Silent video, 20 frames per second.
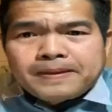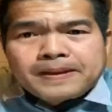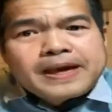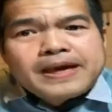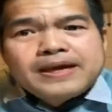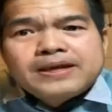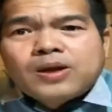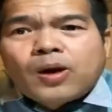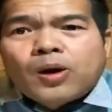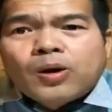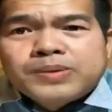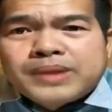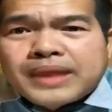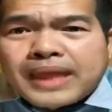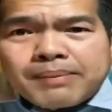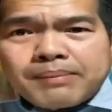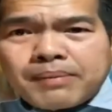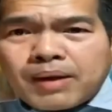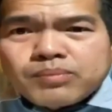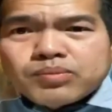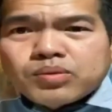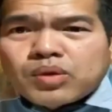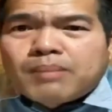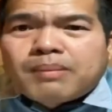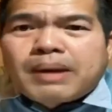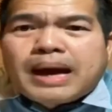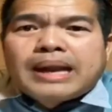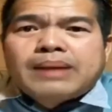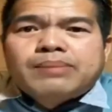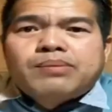kia châu tè mầm tao
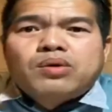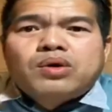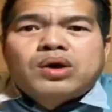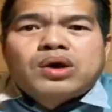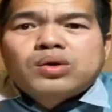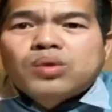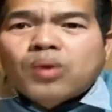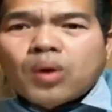mà này bóng kia